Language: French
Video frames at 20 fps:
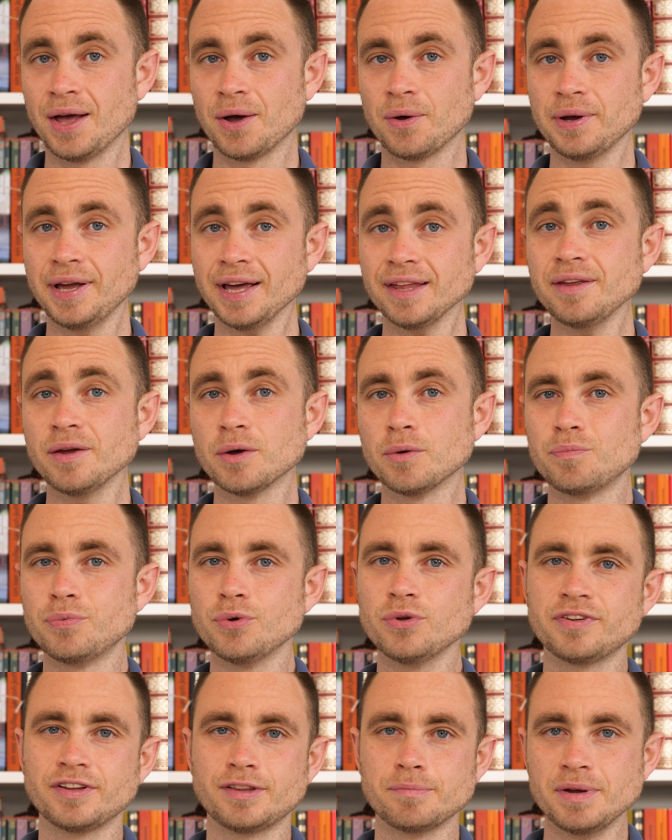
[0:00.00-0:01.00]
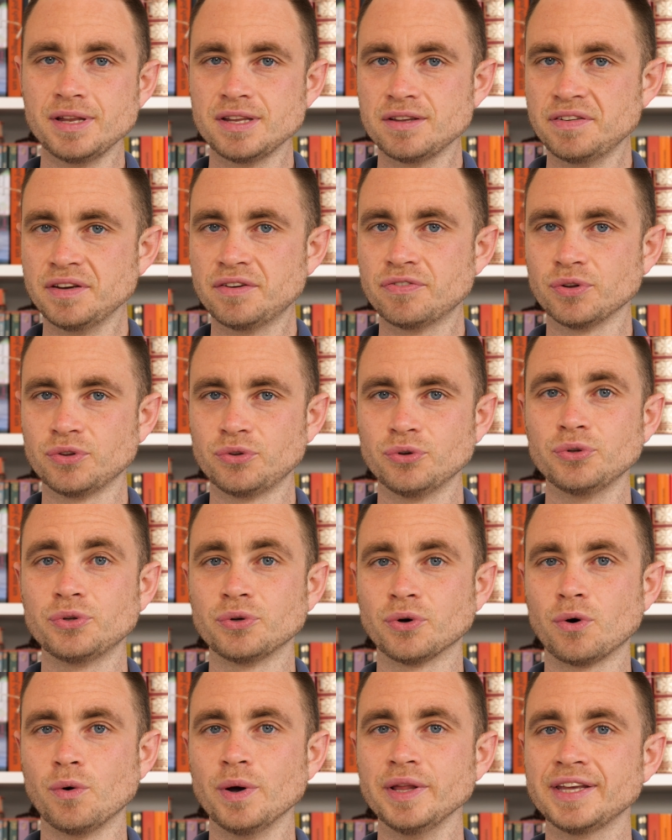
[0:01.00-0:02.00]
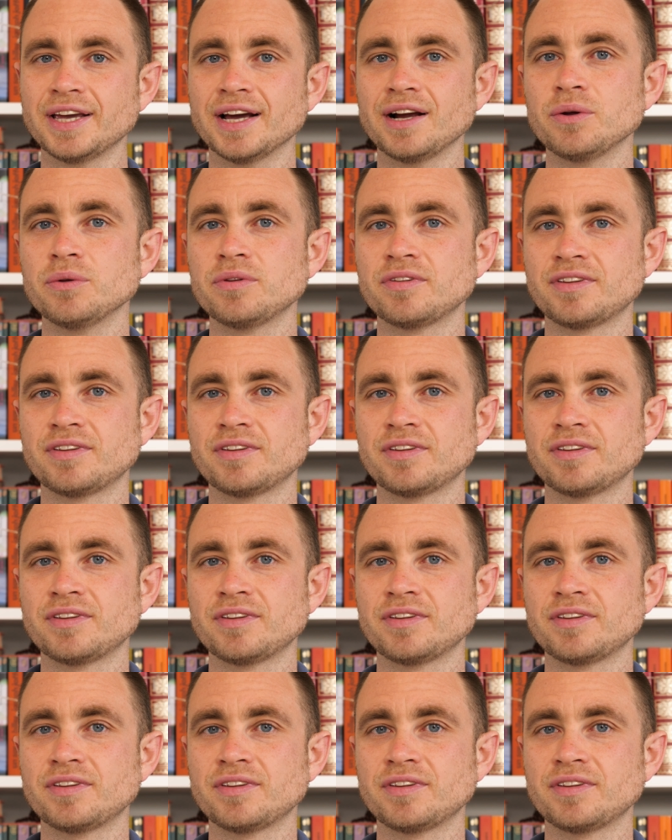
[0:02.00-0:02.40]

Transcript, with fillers: Regardez un peu cette magnifique photo de Juan Carlos